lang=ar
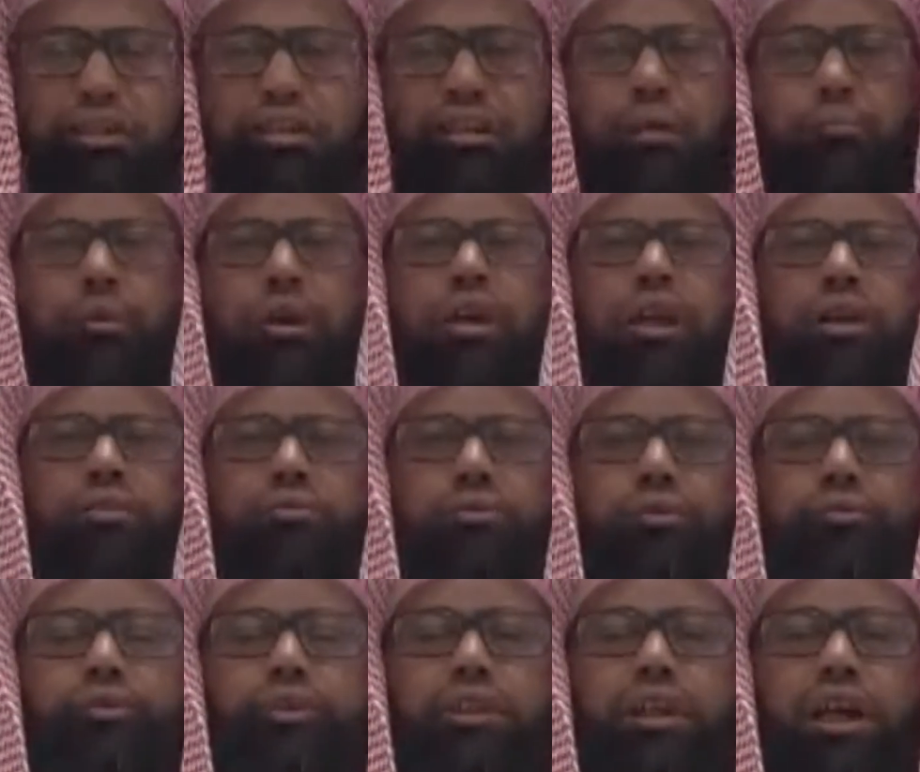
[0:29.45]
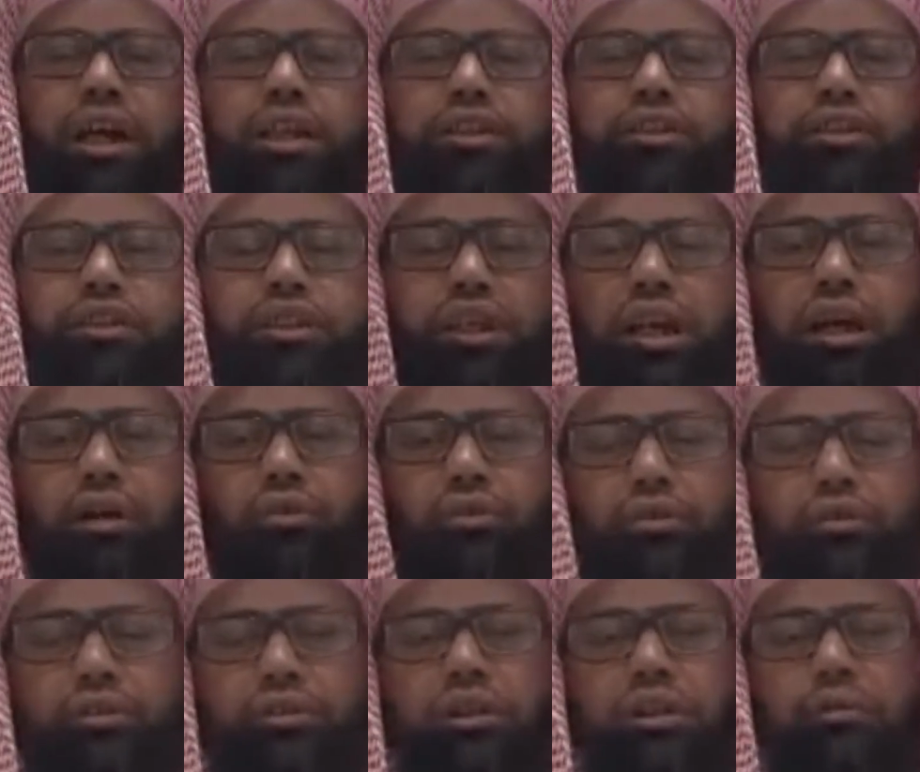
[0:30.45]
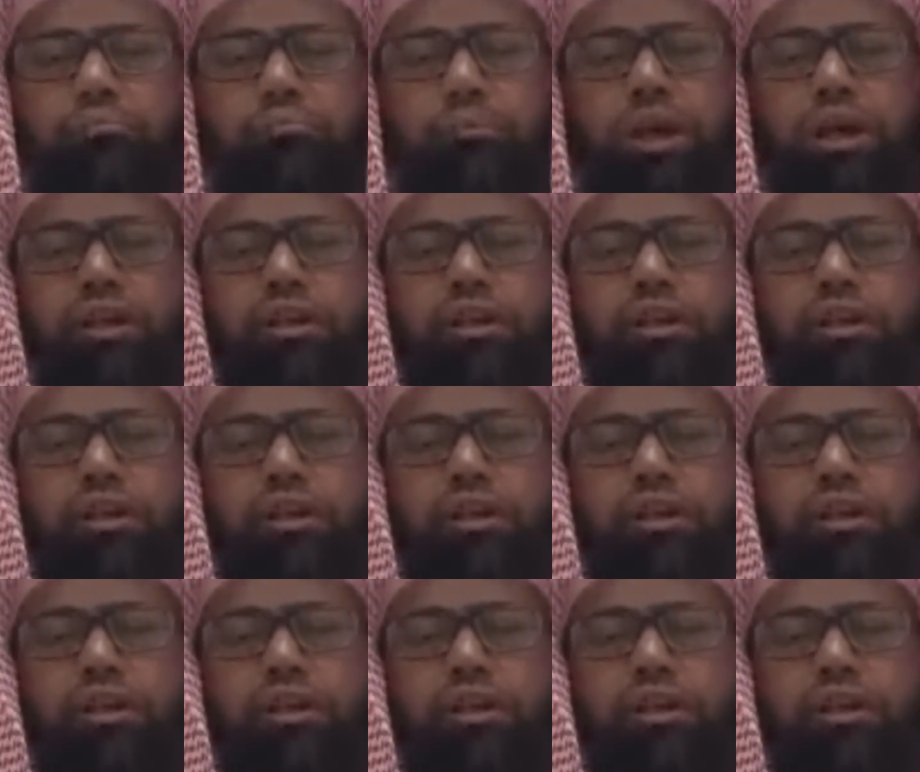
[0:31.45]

إنما يحصل فيها أشياء